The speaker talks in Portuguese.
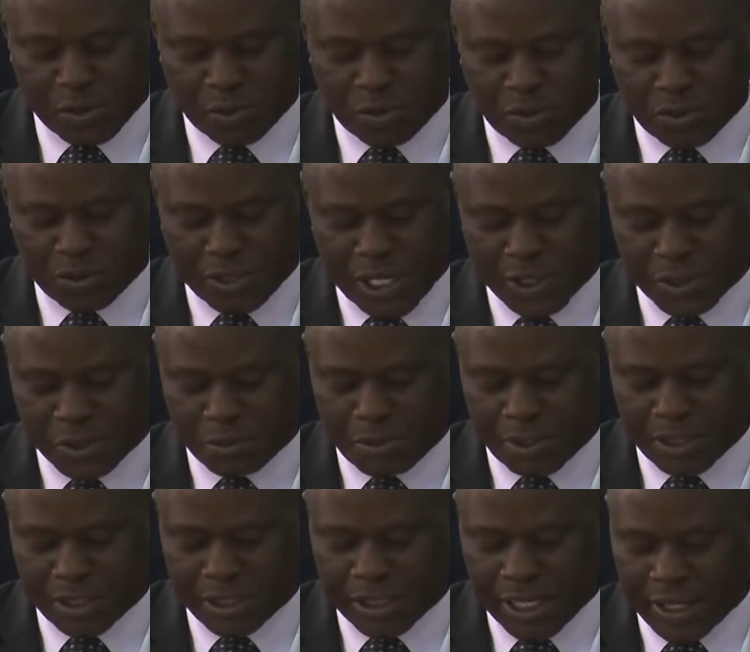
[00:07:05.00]
e contratos
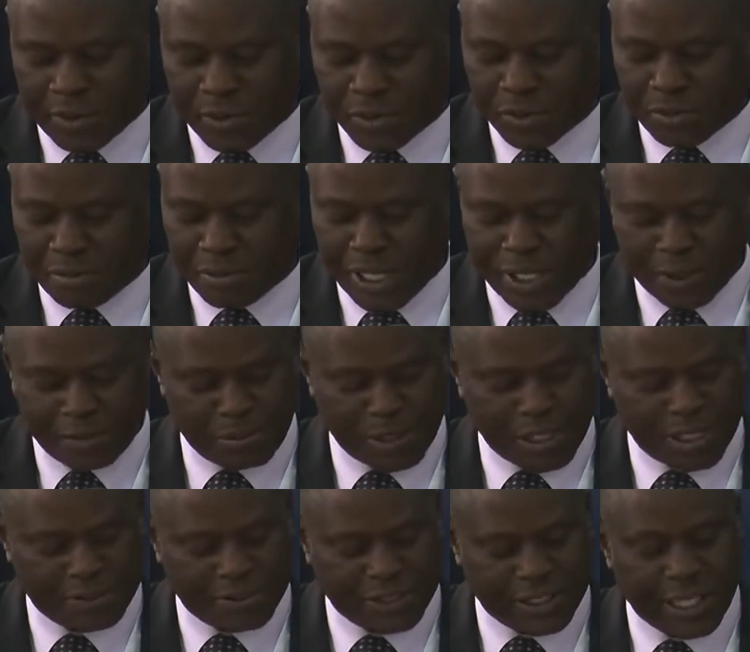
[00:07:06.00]
praticados celebrados pela
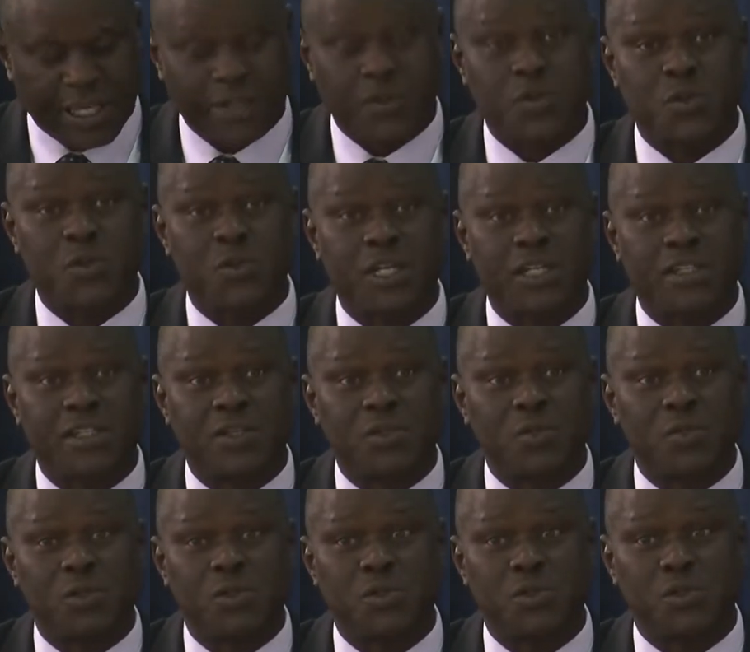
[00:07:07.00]
entidade sujeita à
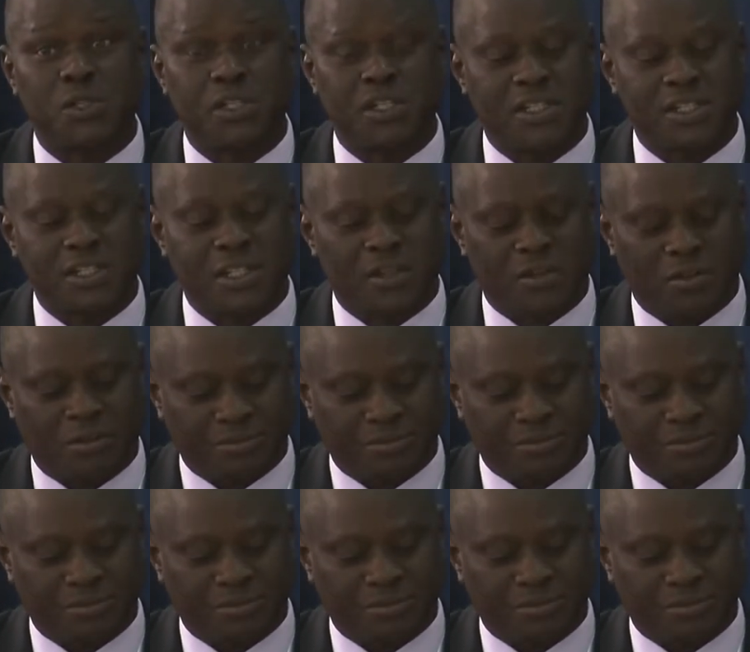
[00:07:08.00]
sua jurisdição.